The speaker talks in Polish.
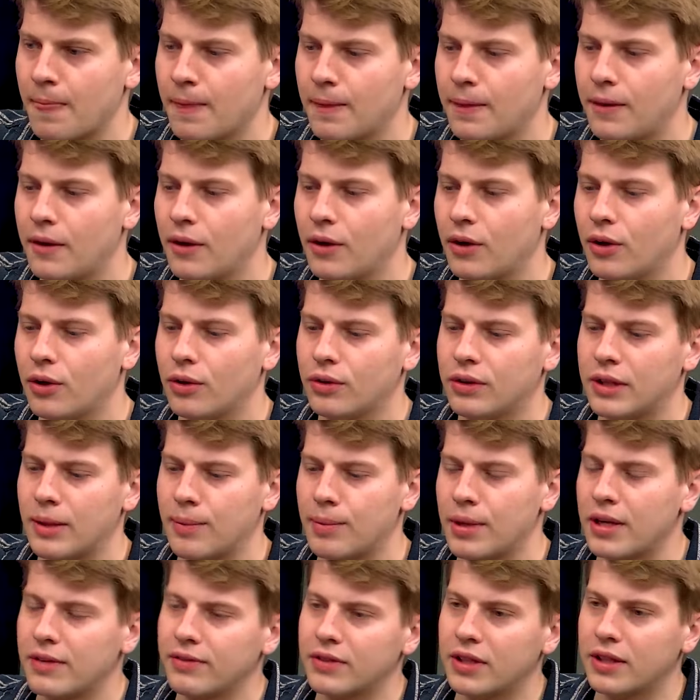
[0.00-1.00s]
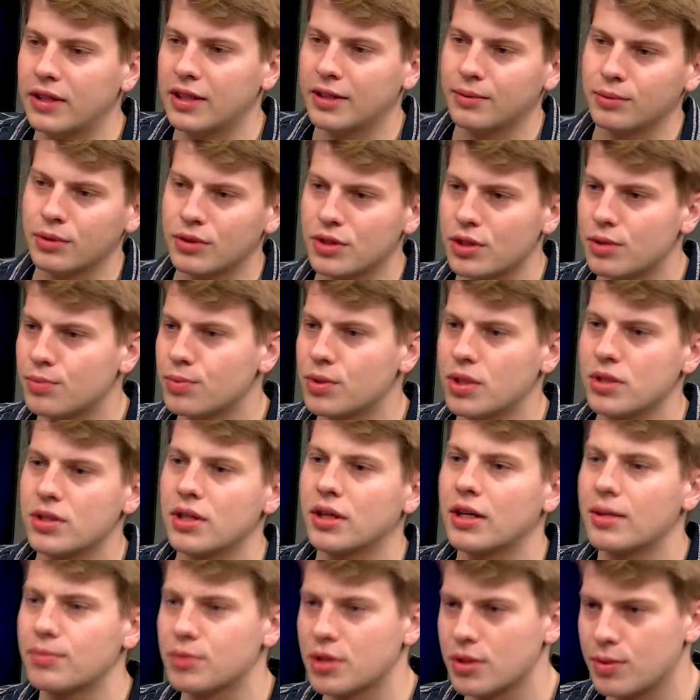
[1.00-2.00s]
to ta prawda nam gdzieś
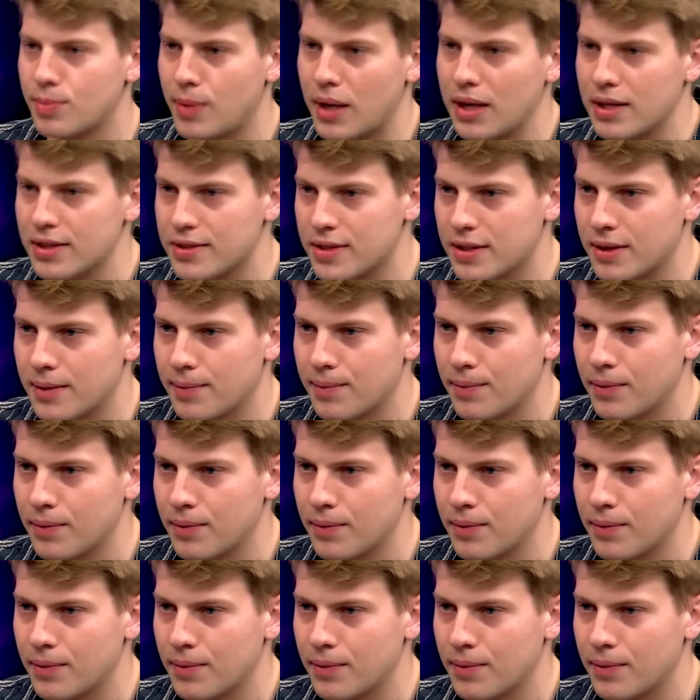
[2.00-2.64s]
przecieka przez palce.